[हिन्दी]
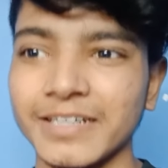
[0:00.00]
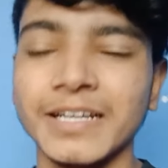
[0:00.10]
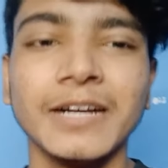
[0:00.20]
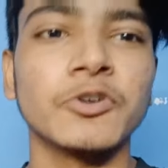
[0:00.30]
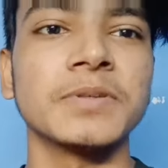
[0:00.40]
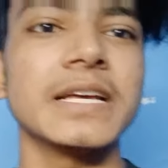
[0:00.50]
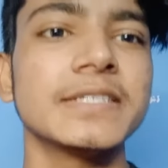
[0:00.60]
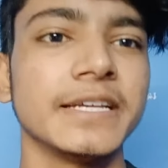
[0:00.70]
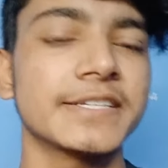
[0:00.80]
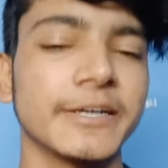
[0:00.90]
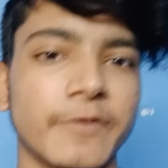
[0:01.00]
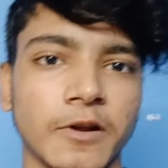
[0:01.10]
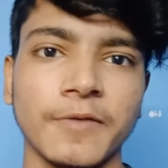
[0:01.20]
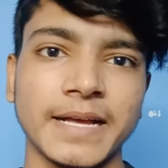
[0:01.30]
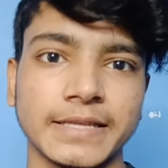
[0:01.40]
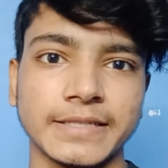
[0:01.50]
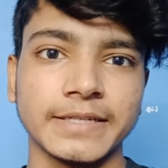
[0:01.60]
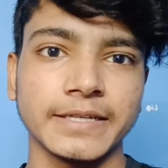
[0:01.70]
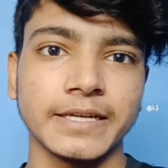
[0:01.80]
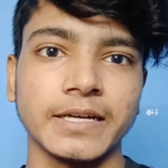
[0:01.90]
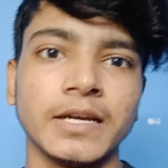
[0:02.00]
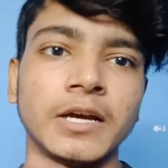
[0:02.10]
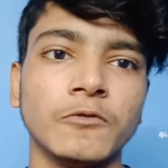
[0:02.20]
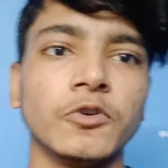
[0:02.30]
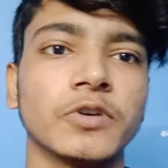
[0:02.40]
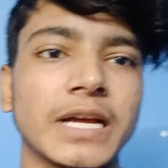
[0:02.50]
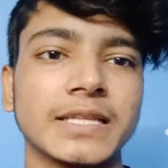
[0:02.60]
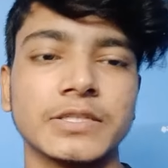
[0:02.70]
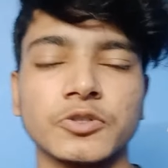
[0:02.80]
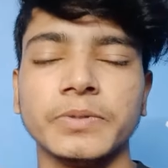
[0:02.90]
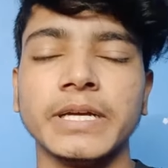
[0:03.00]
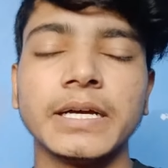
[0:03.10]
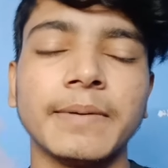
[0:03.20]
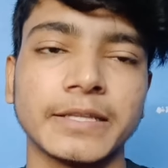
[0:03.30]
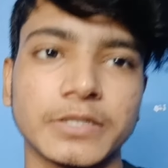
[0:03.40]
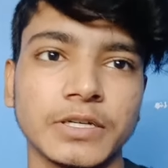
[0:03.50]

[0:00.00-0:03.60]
उसमें शायद चेस्ट का प्रॉब्लम आ जाता है ठीक है वो कहता है जो भी है बात हटाओ